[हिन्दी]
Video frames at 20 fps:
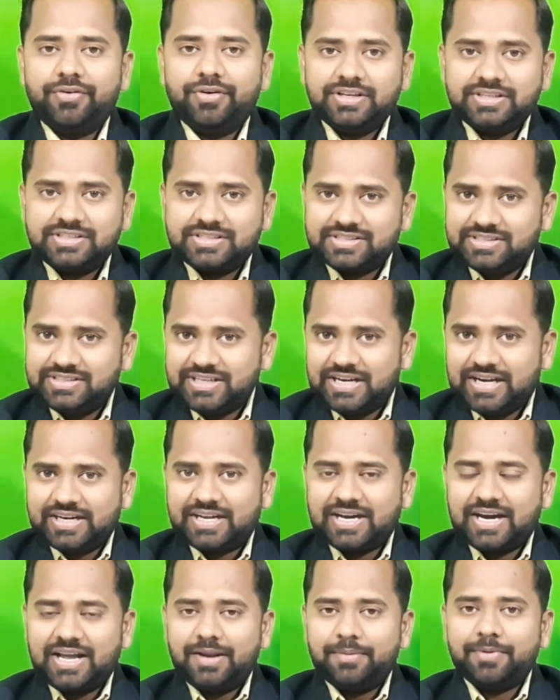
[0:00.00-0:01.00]
इस
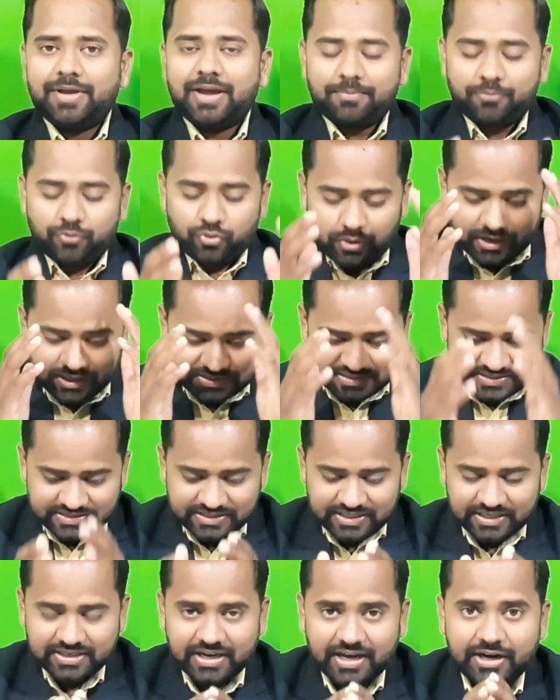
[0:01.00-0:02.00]
जानकारी में आपको ऐसी
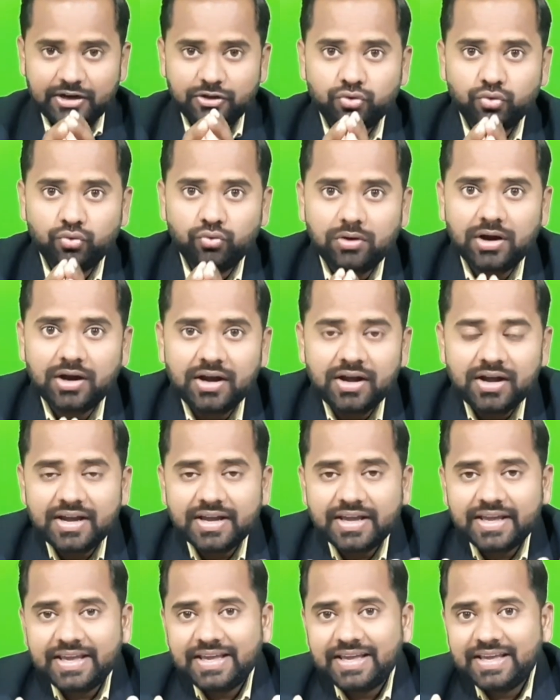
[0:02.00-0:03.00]
जानकारी दूंगा
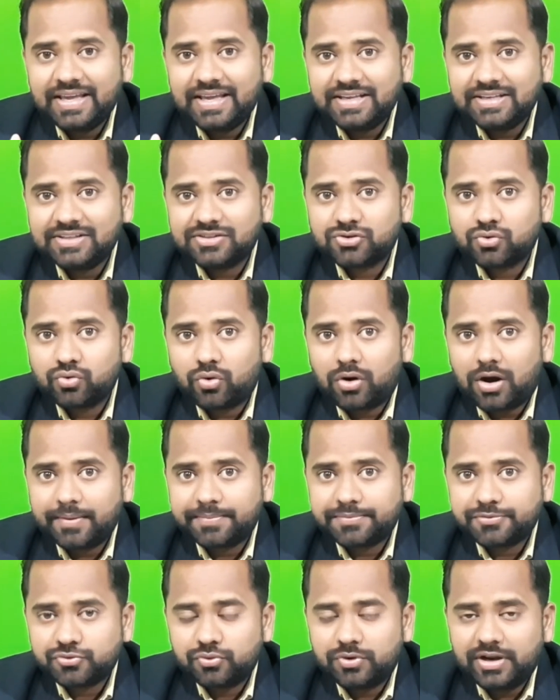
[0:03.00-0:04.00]
कि इसको
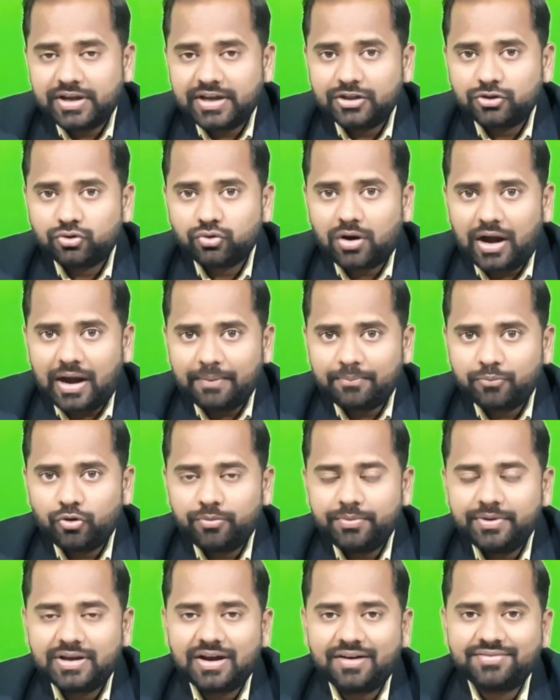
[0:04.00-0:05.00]
आप सुनेंगे तो आपको
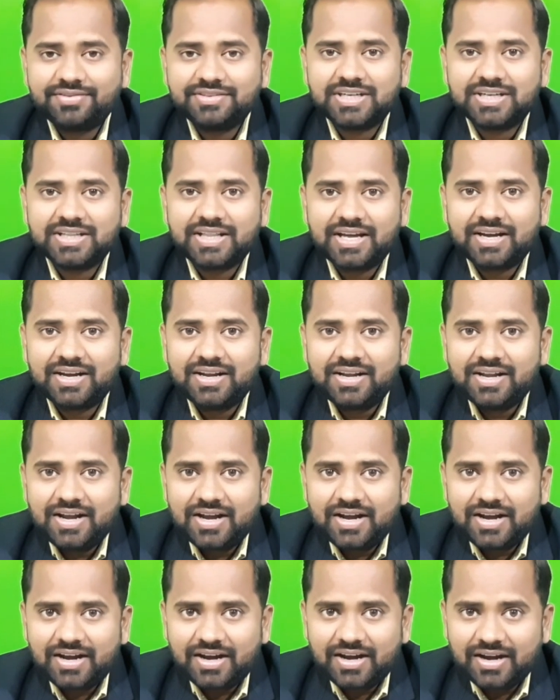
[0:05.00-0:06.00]
भी काफ़ी ज़्यादा
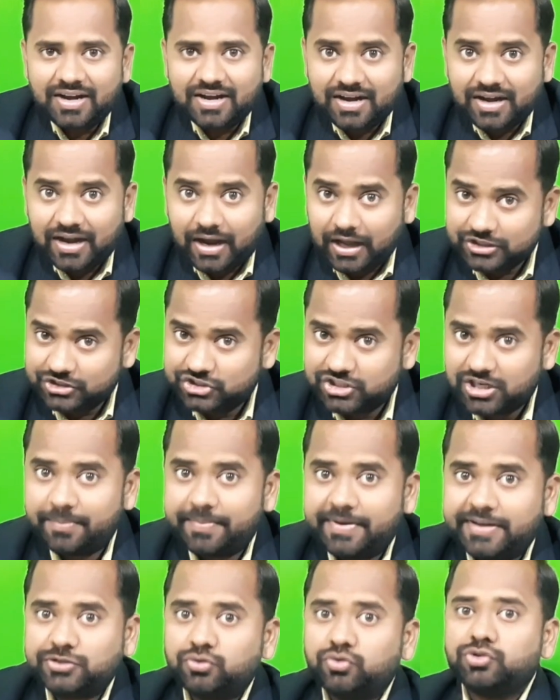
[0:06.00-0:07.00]
अच्छा
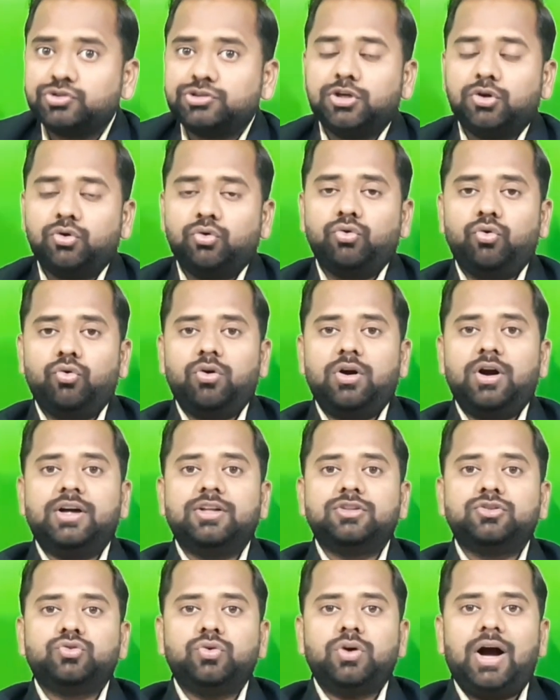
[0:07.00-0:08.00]
महसूस ज़रूर होगा
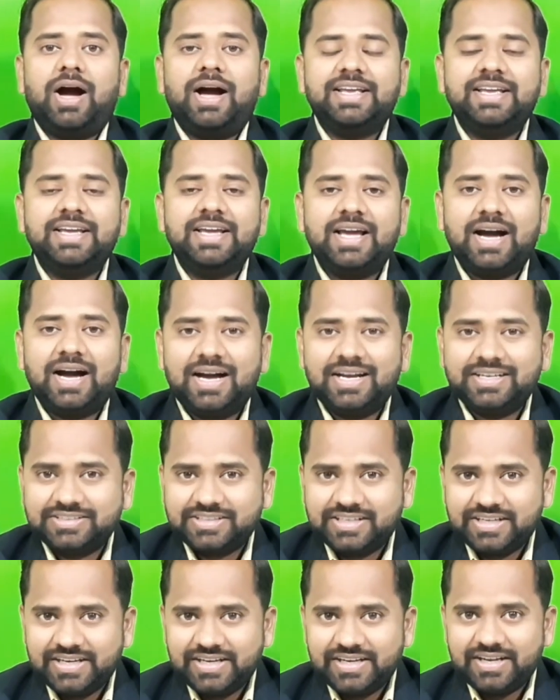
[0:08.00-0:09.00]
तो आइए आज
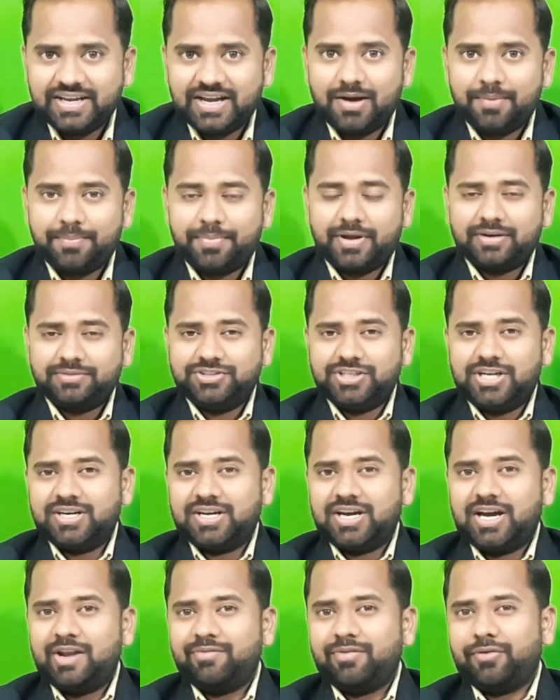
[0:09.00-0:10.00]
के यहाँ पर
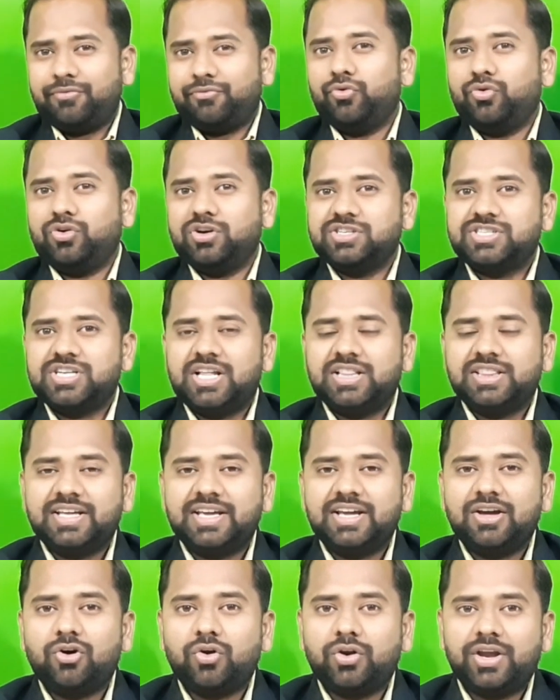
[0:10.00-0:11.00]
जानकारी पर फोकस डालते
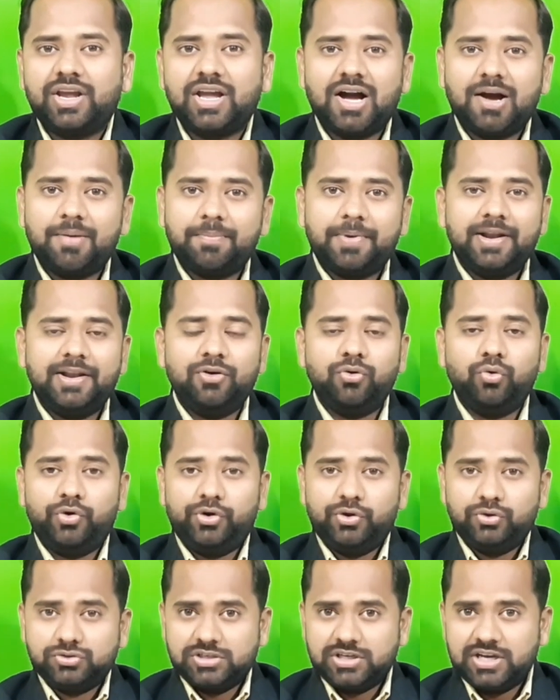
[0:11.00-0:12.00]
हैं और क्या आपके लिए गुड
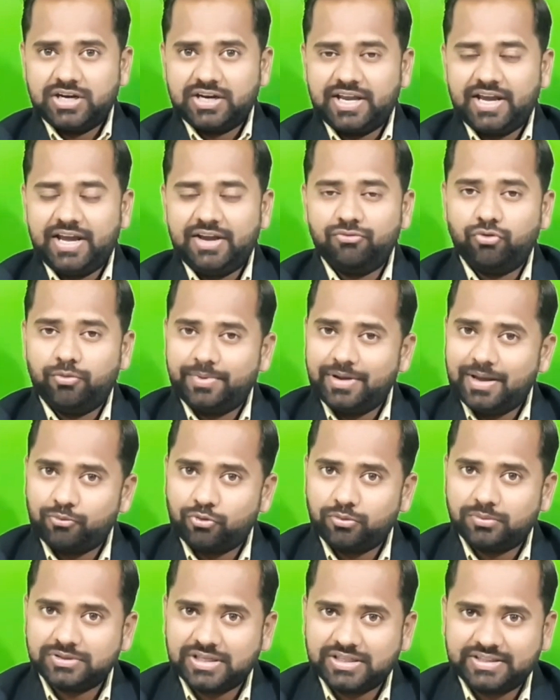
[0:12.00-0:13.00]
न्यूज़ निकल के आई वो भी
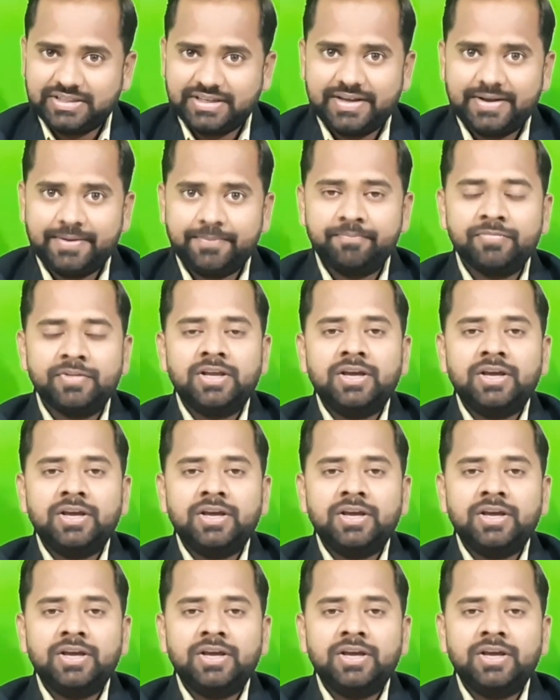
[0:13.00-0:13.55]
आपको बताते हैं